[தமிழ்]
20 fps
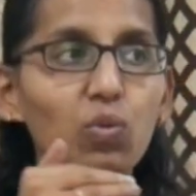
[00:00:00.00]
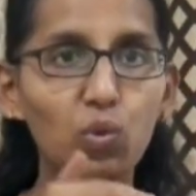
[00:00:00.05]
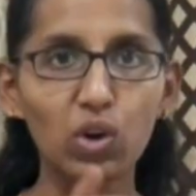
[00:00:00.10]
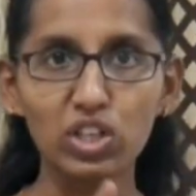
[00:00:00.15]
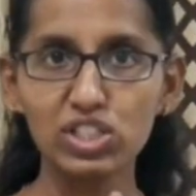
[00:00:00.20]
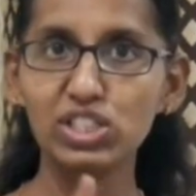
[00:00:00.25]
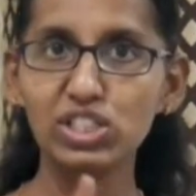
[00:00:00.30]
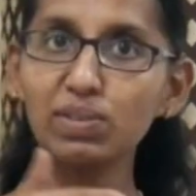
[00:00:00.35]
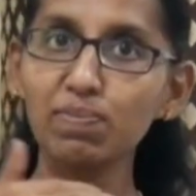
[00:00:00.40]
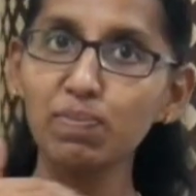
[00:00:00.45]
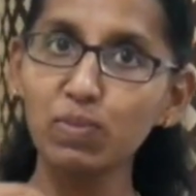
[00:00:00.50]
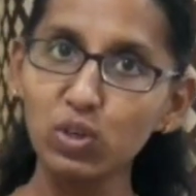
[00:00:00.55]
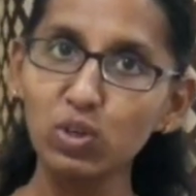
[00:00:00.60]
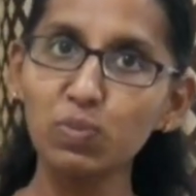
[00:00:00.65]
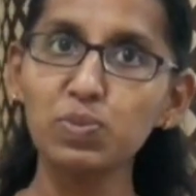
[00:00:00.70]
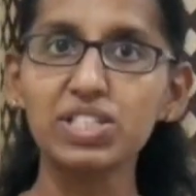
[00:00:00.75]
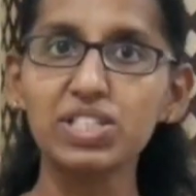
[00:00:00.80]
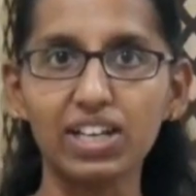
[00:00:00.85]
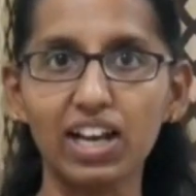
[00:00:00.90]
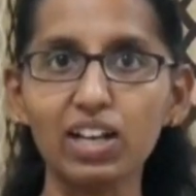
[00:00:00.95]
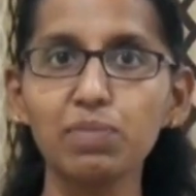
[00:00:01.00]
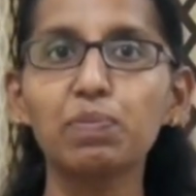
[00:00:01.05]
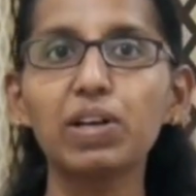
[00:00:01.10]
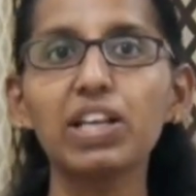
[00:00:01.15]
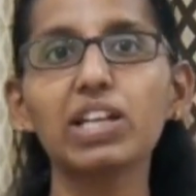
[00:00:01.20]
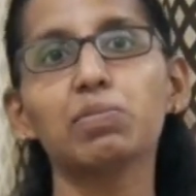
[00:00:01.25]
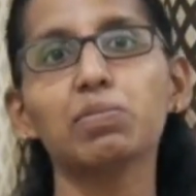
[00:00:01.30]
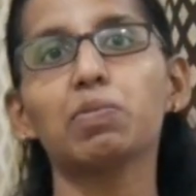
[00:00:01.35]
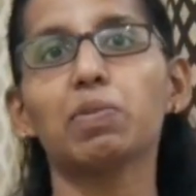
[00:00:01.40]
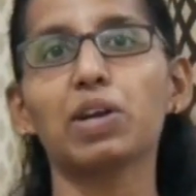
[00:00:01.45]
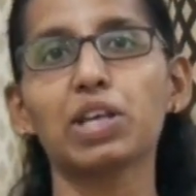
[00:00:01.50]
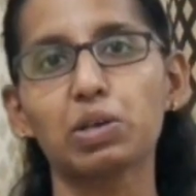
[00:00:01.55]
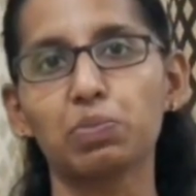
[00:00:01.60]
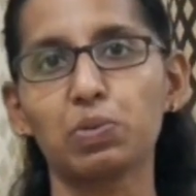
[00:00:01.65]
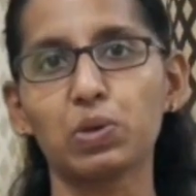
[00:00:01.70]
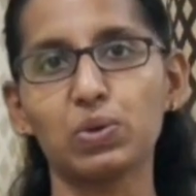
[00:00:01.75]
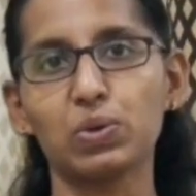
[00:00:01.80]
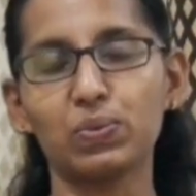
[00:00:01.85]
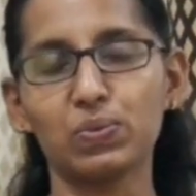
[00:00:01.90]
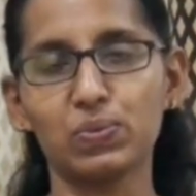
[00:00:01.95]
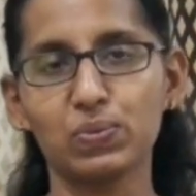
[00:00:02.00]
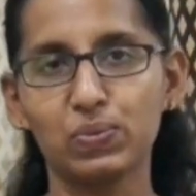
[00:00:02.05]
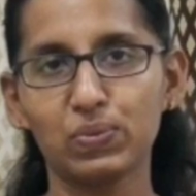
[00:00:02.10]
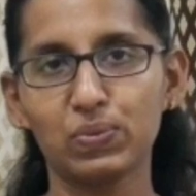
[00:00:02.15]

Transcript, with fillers: வாட்ஸ்அப் குரூப் ஸ்டார்ட் பண்ணி நம்ம படிக்க போகிறோம்